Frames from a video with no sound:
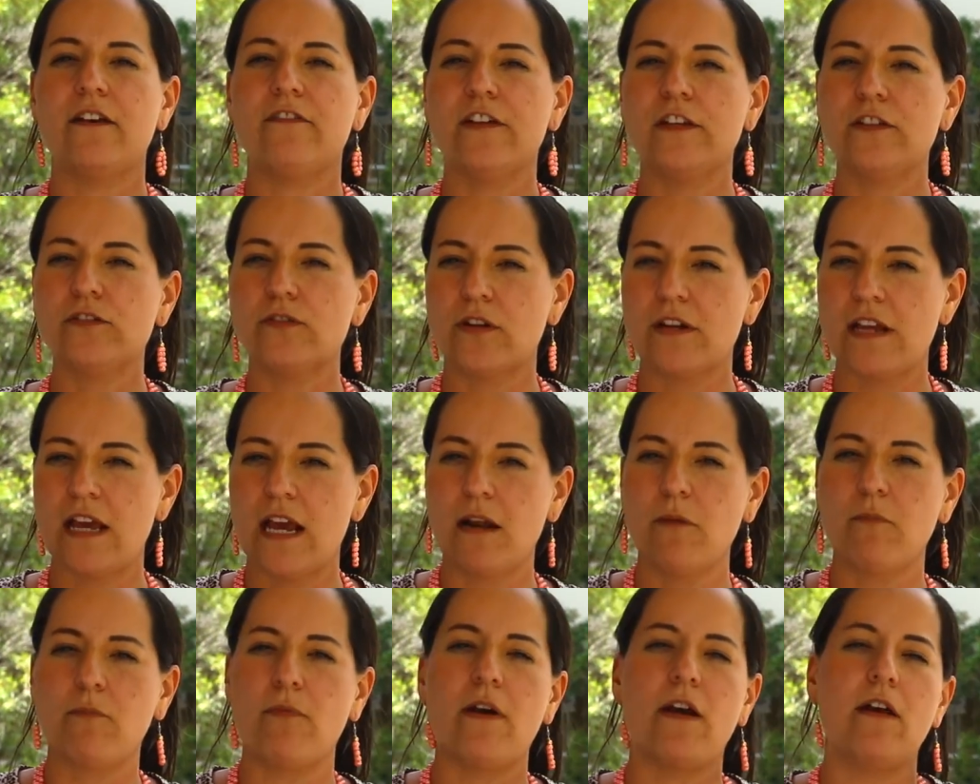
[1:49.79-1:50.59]
Defensoría
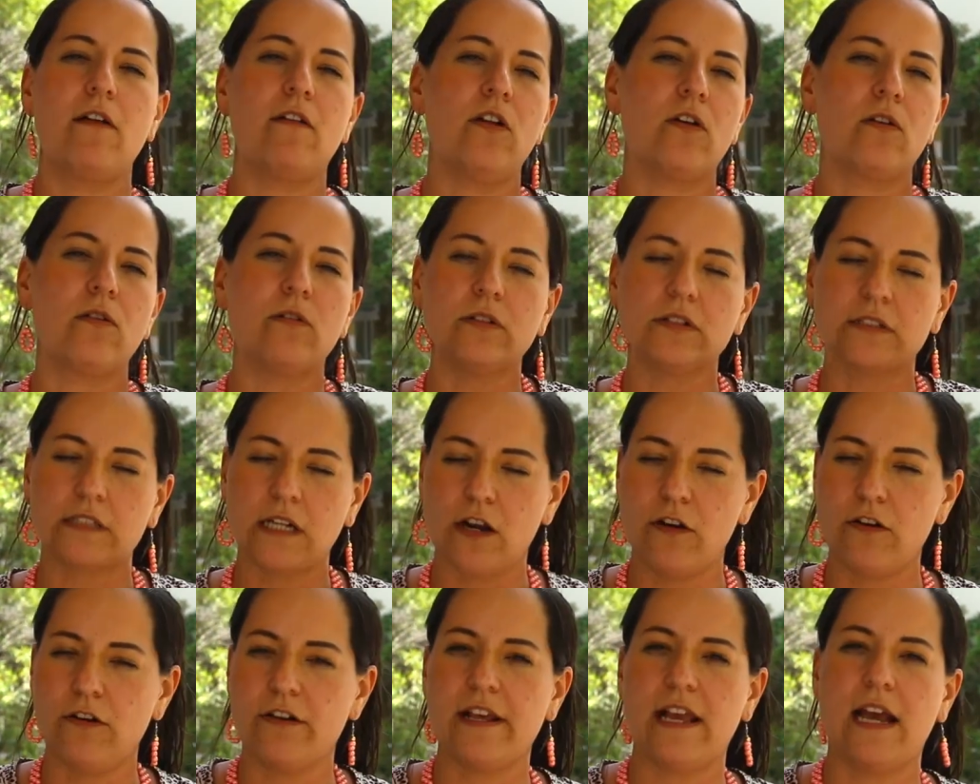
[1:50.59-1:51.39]
del Pueblo,
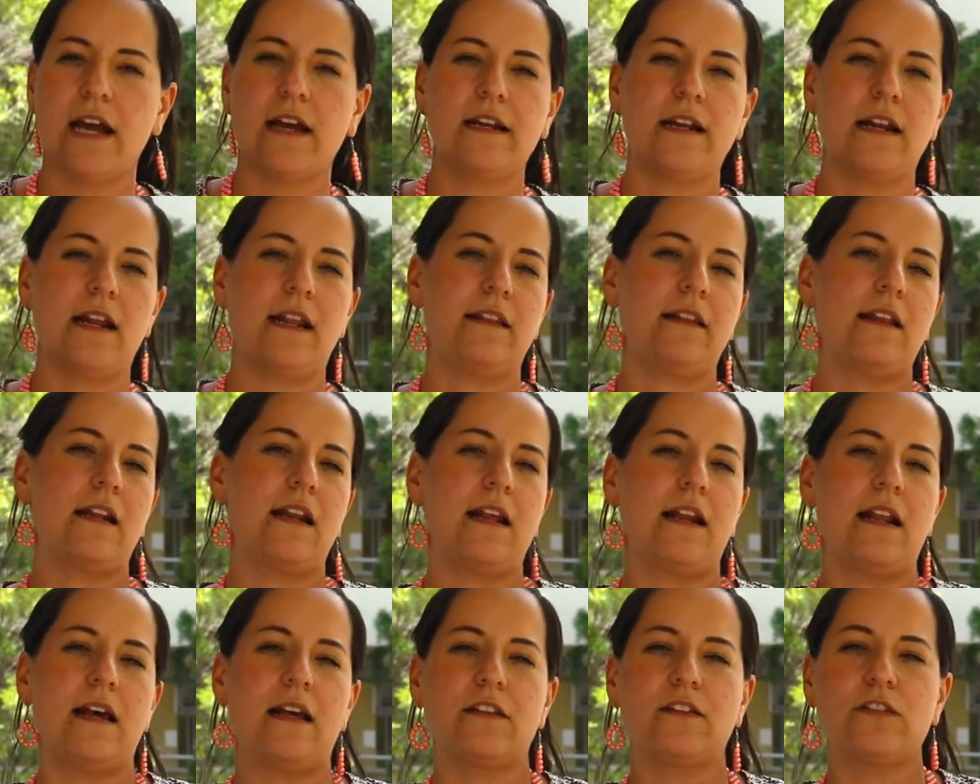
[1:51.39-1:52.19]
Contraloría General de
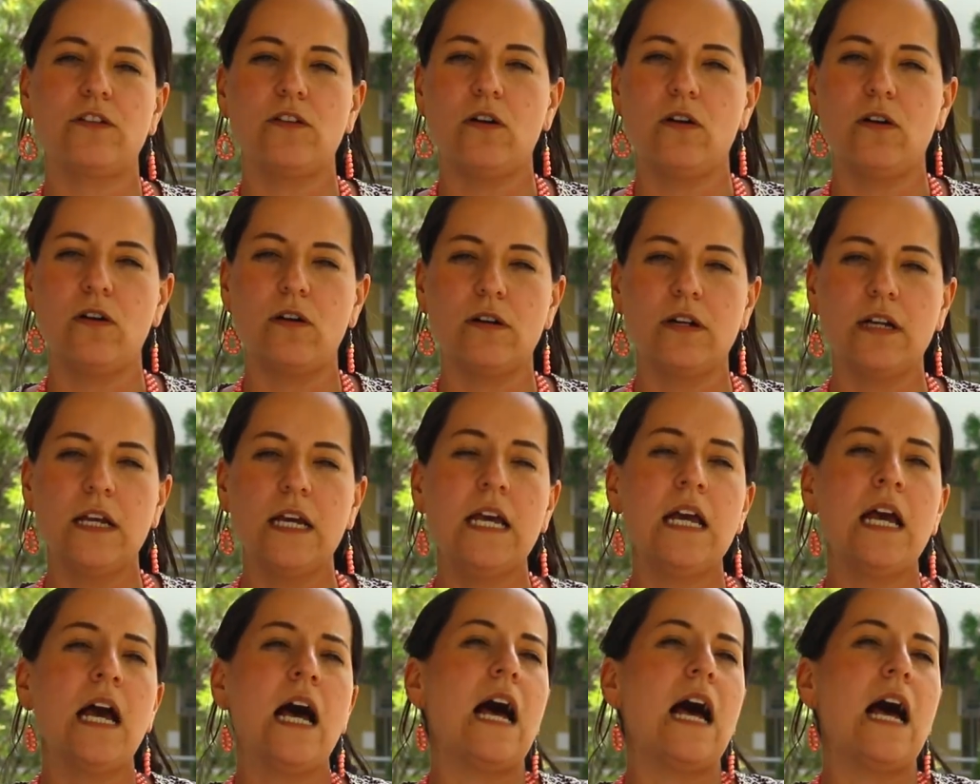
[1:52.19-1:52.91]
la Nación,